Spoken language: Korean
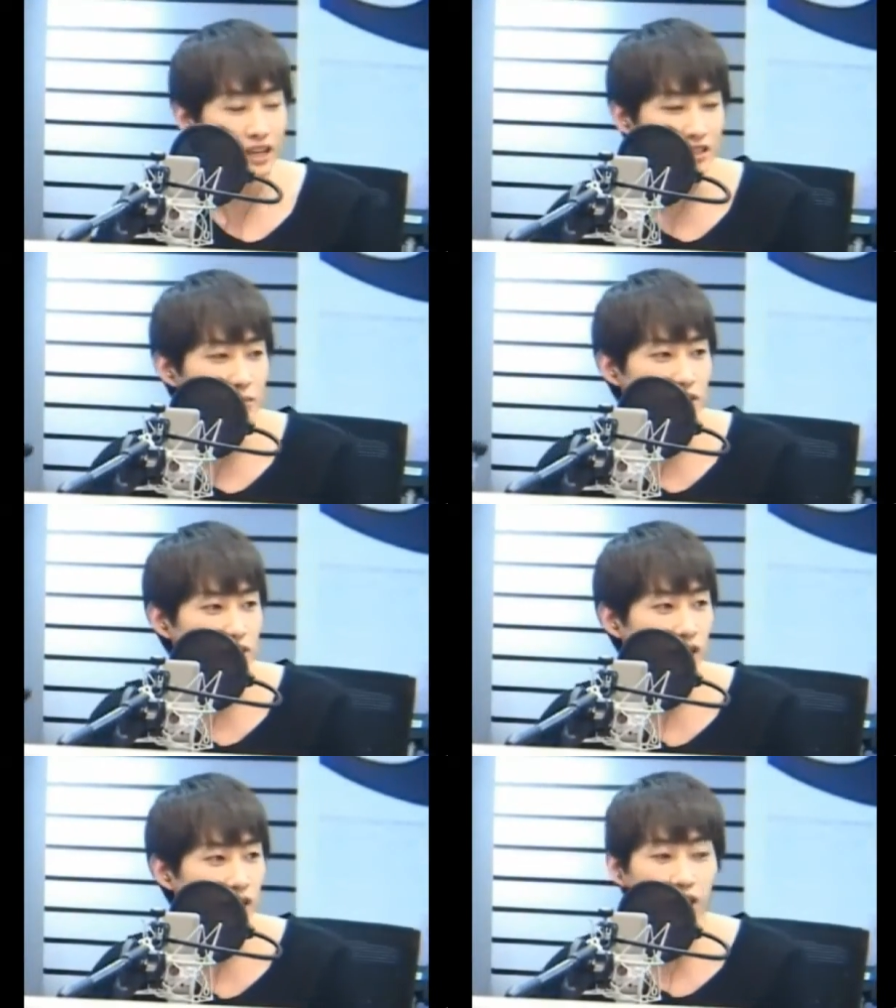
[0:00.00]
네, 지민
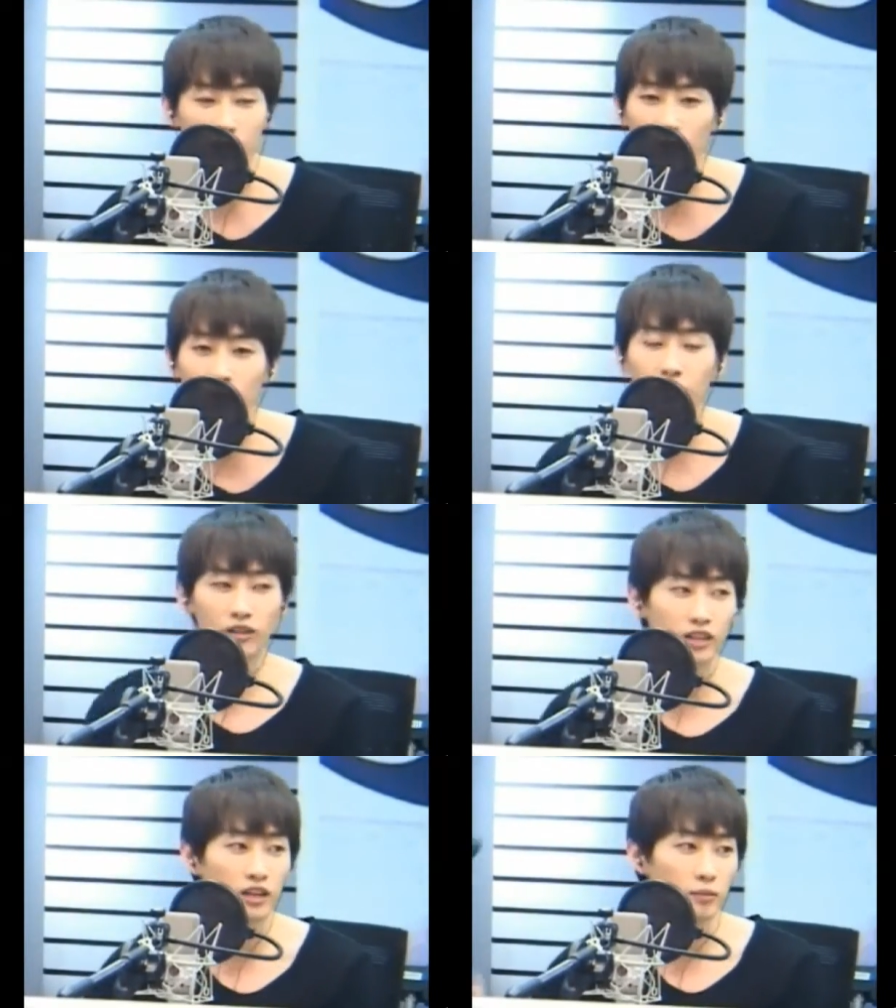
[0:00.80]
씨. 아, 이거는
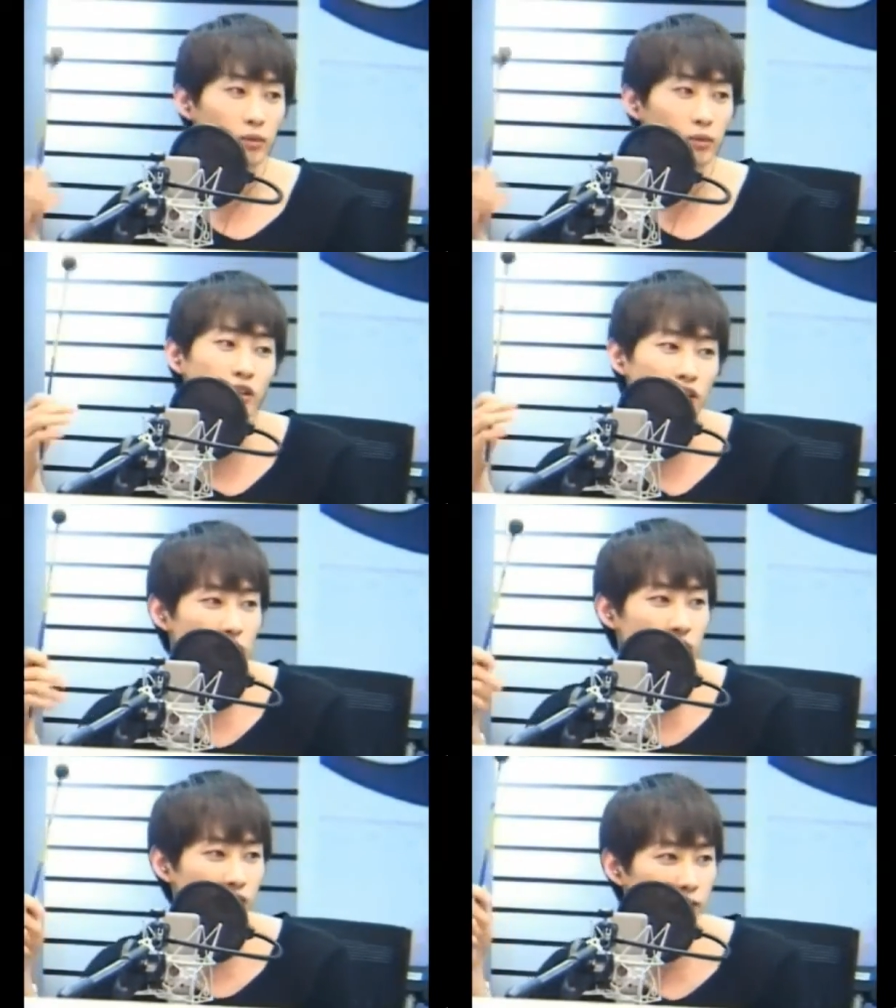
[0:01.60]
그냥 본인
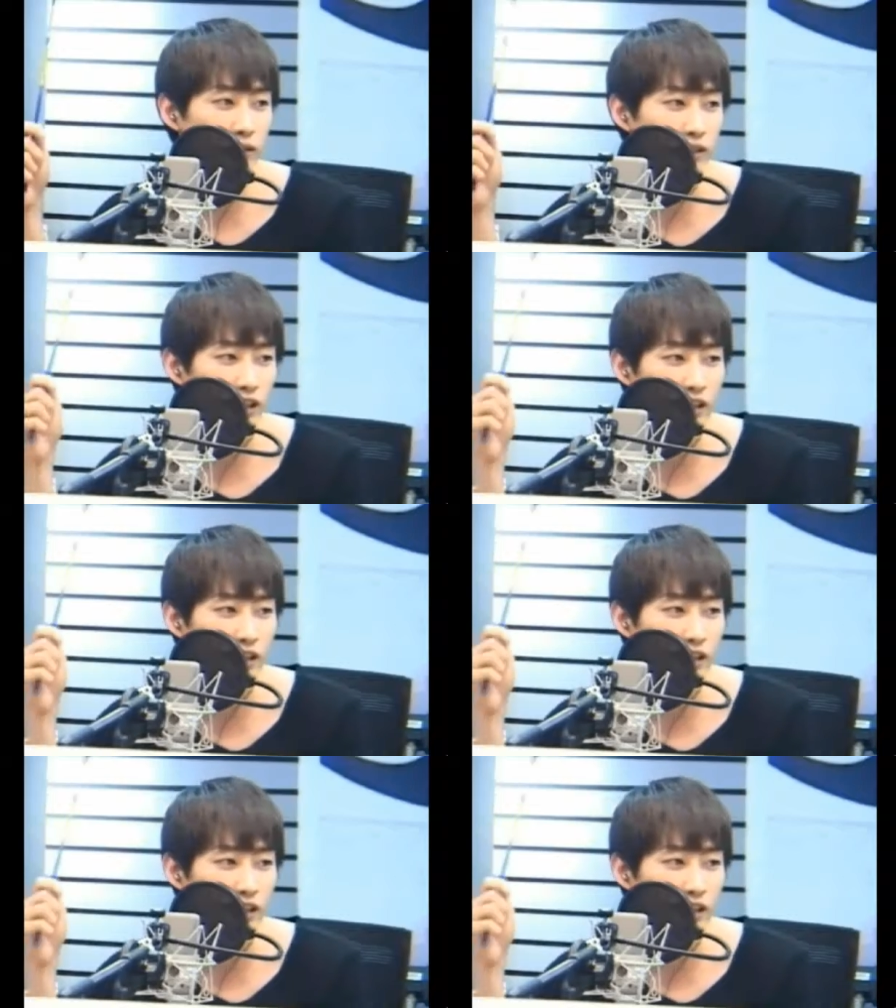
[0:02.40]
이름만 얘기하는 아,